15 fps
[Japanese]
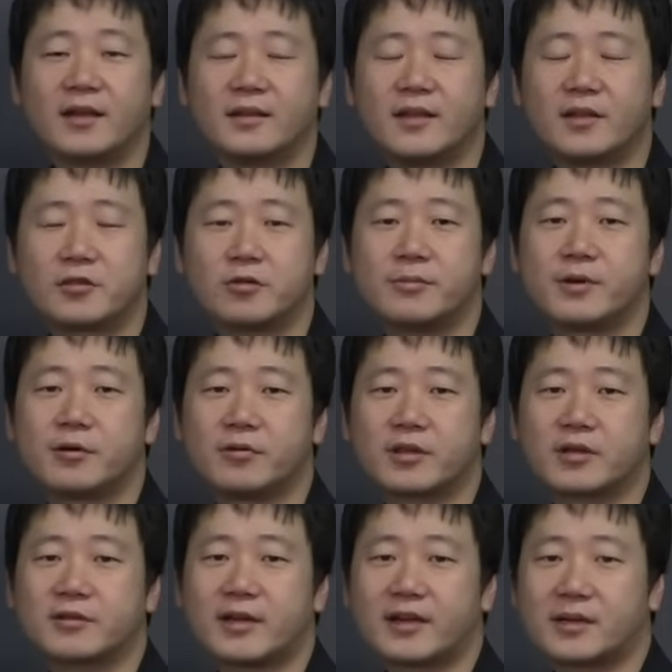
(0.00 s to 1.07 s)
で、聖武が大
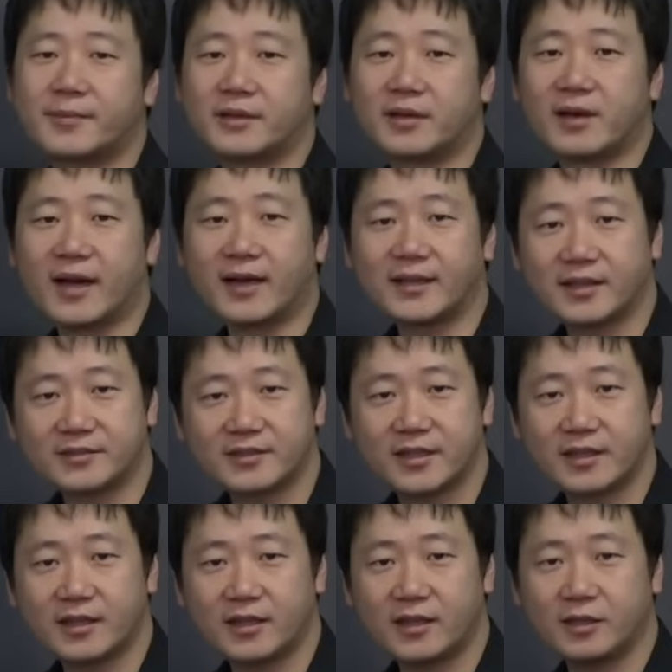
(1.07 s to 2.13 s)
きくなるまでの間つ
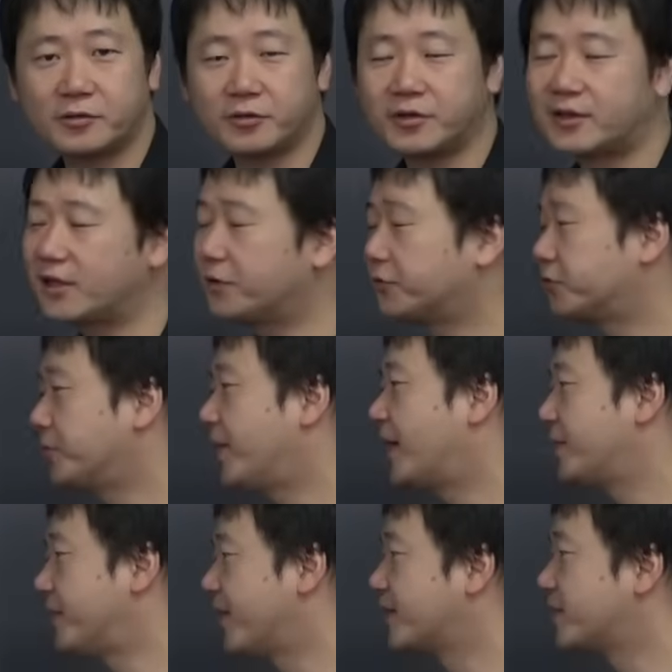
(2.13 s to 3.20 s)
なぎといった要素もあ
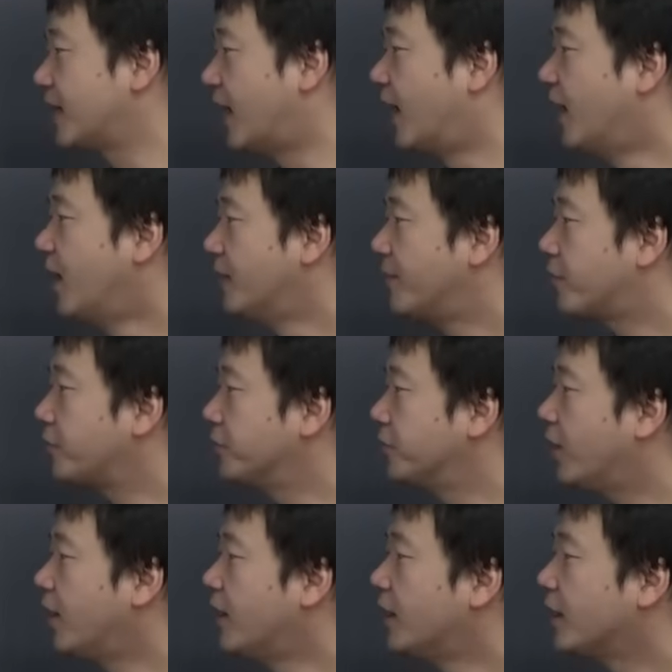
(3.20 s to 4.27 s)
りました。こん
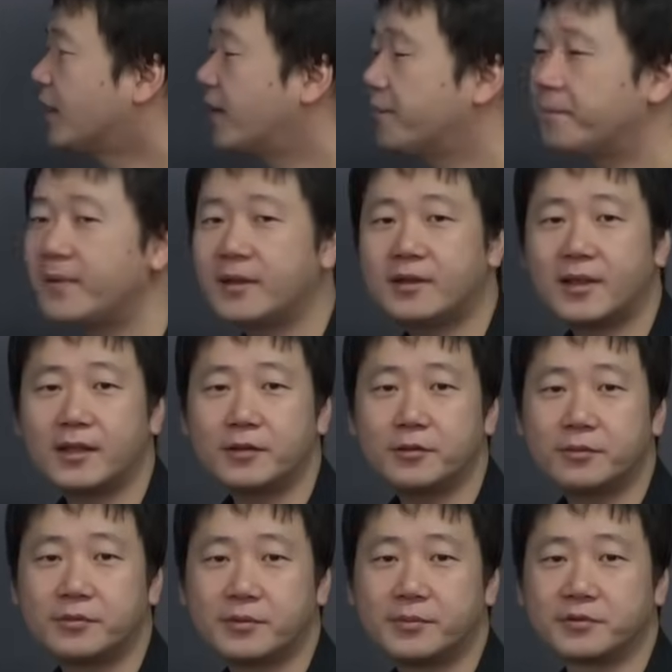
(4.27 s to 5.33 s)
な元明天
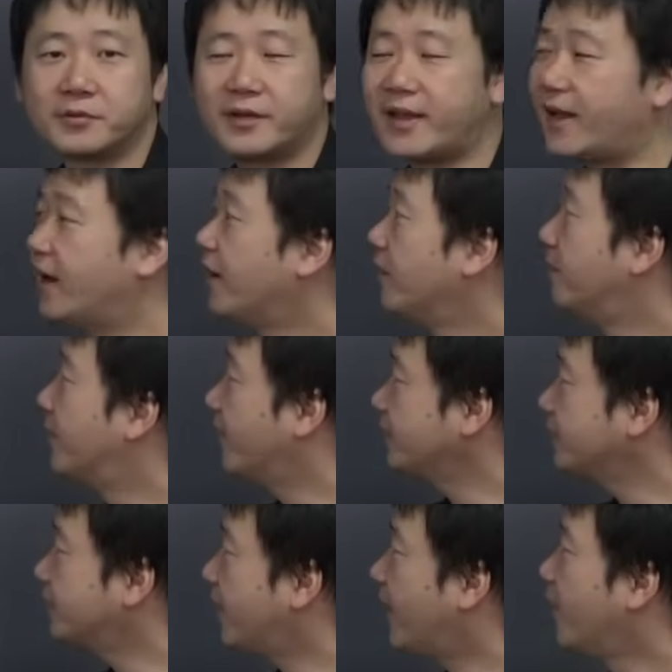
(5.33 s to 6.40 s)
皇の下で、ま
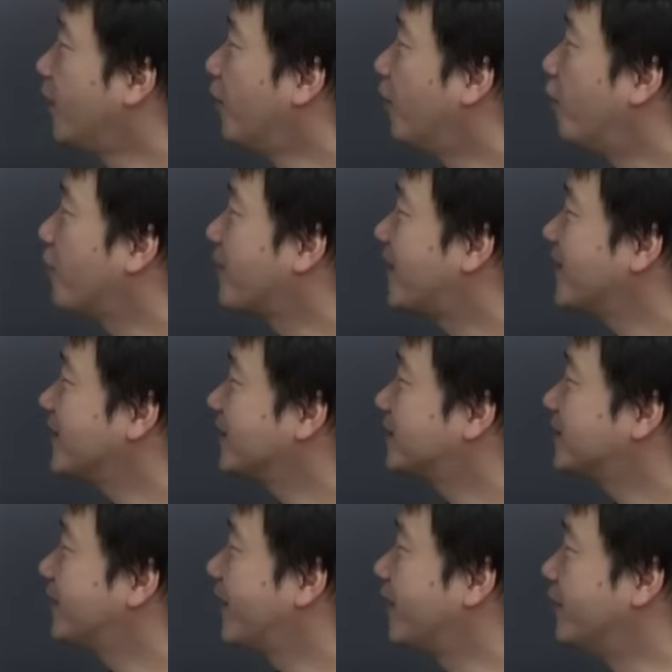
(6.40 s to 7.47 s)
ずはお金が
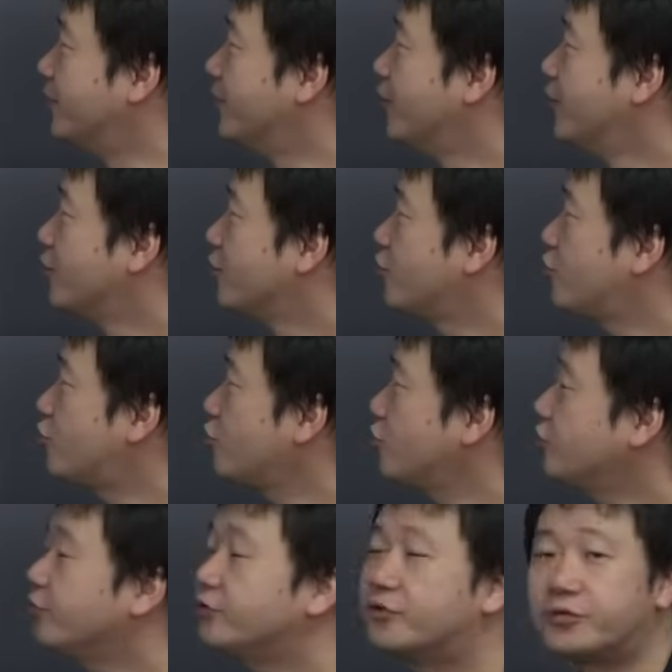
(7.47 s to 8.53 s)
作られる、
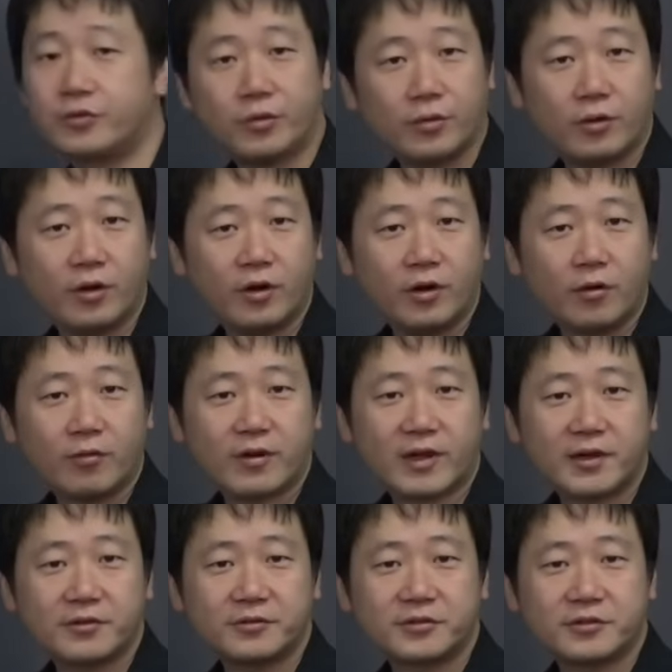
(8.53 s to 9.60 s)
鋳造、お
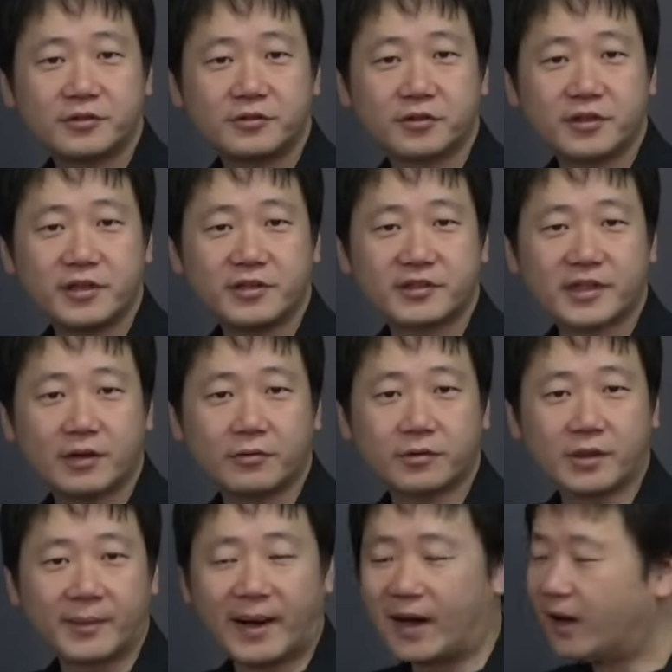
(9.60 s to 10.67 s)
金を作る時に使う
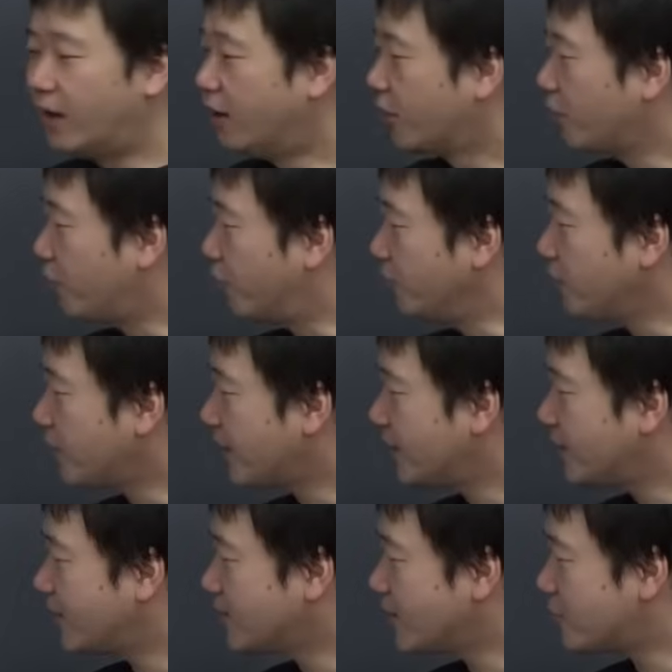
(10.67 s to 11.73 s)
言葉。このお
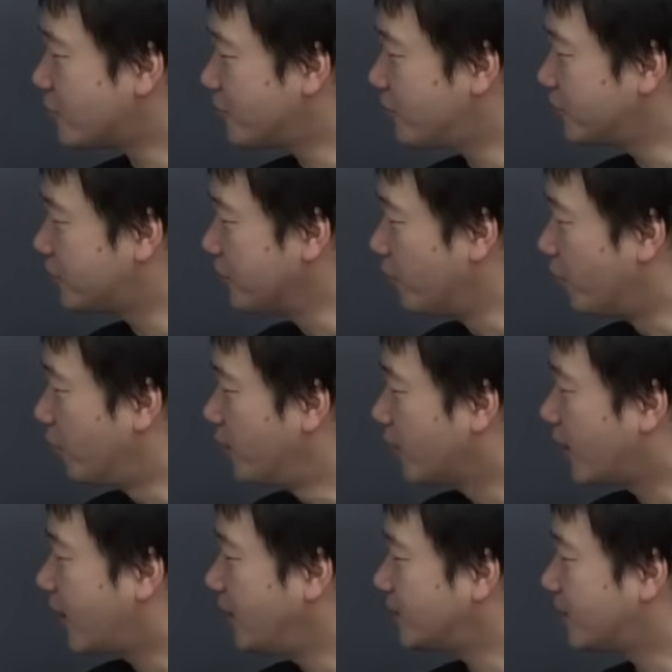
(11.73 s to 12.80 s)
金なんでしょうっても
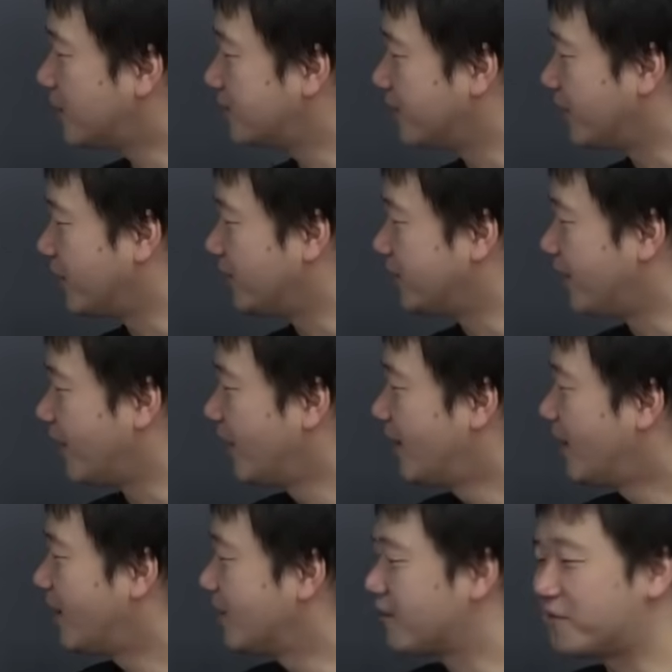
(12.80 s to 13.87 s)
書いてあるぜって
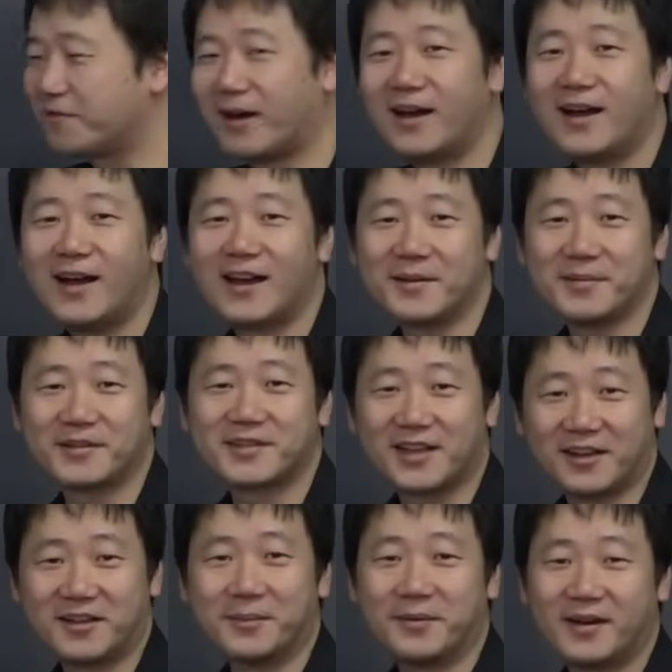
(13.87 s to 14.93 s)
話はあります
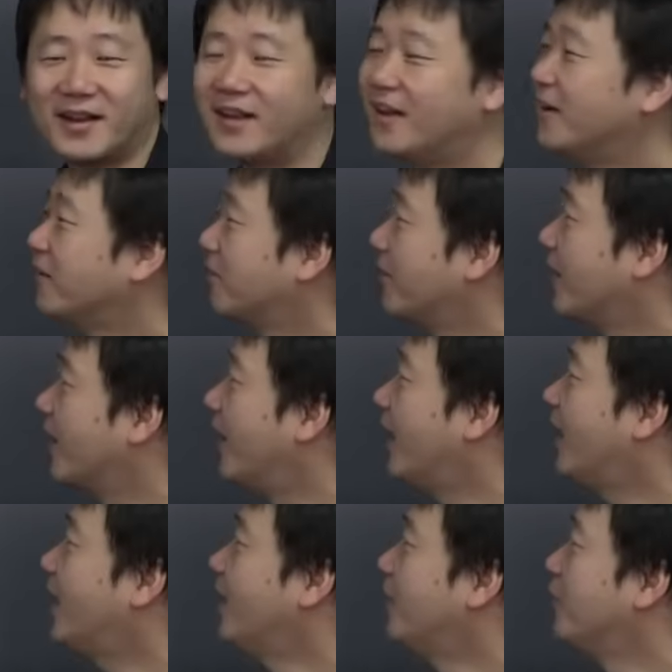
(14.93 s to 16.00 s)
けれどもね、これ
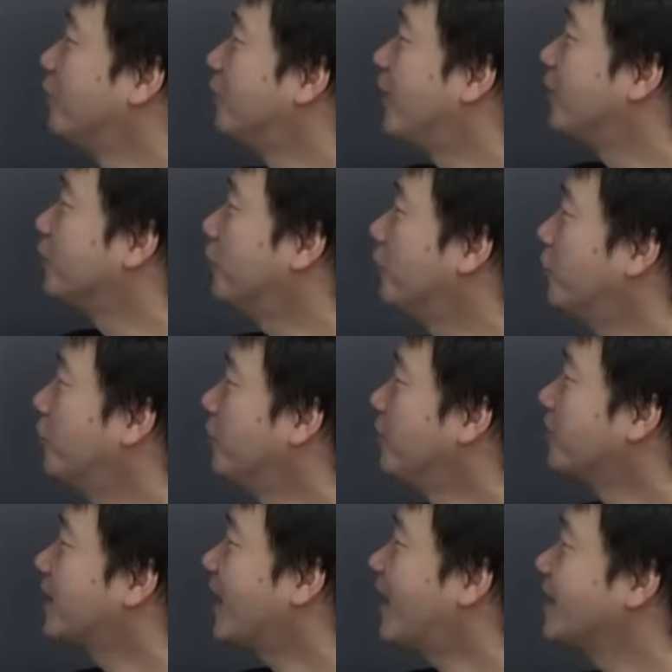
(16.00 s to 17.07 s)
が和道
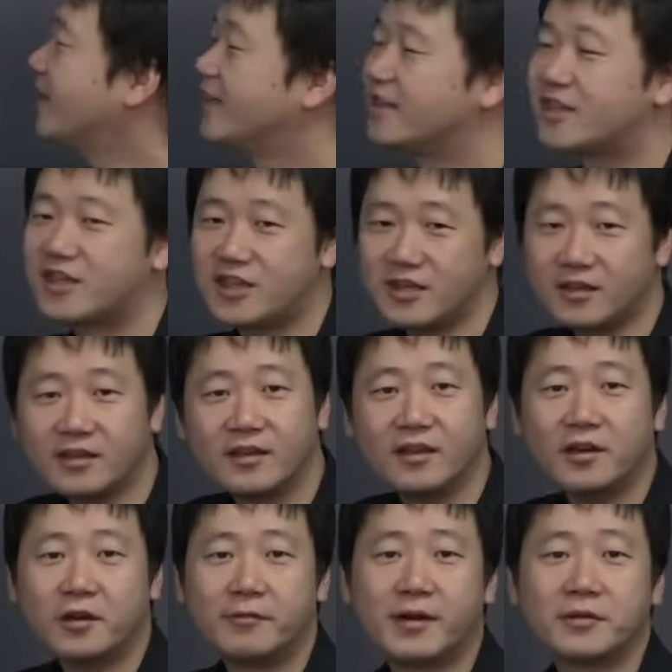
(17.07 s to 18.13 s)
開珎、
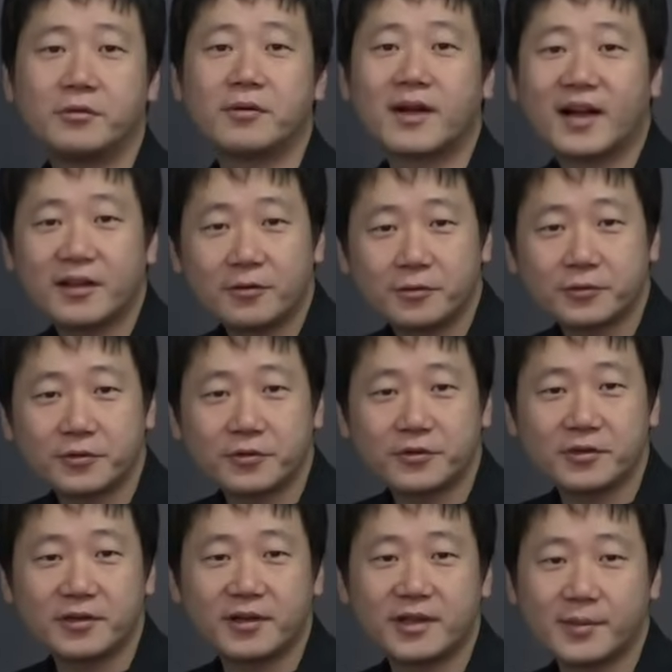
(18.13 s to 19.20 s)
和道開放と呼ん
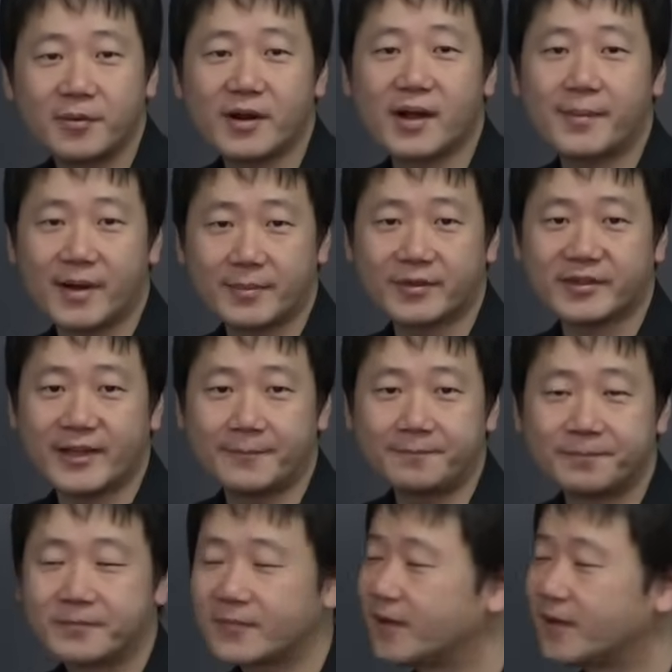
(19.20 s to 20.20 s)
でくれても構いません。